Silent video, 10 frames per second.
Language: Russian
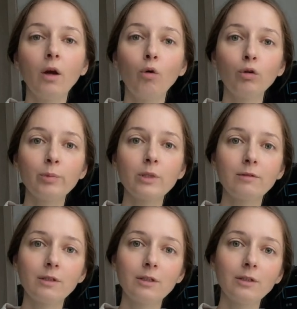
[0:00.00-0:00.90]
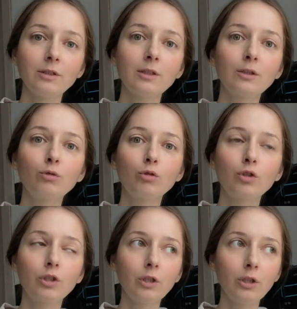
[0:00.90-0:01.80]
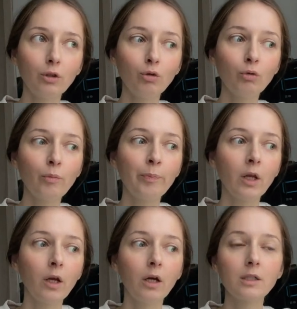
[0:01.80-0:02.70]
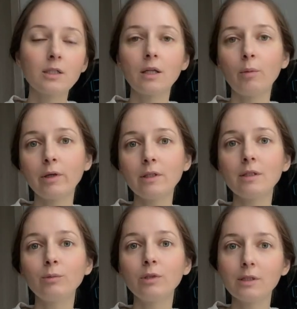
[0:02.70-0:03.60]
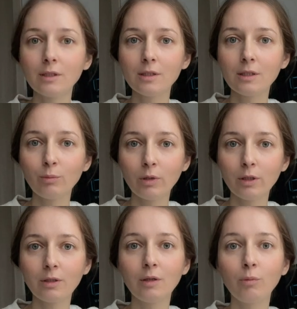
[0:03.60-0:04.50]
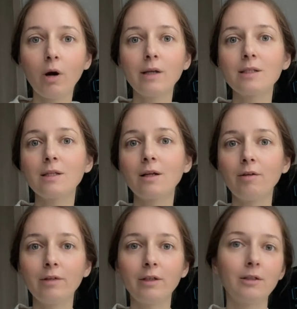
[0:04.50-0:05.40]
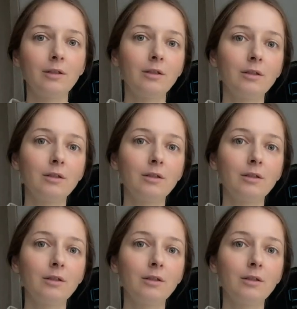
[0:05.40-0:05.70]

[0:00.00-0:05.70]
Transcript: он посвятил изучению разнообразным естественным методам оздоровления.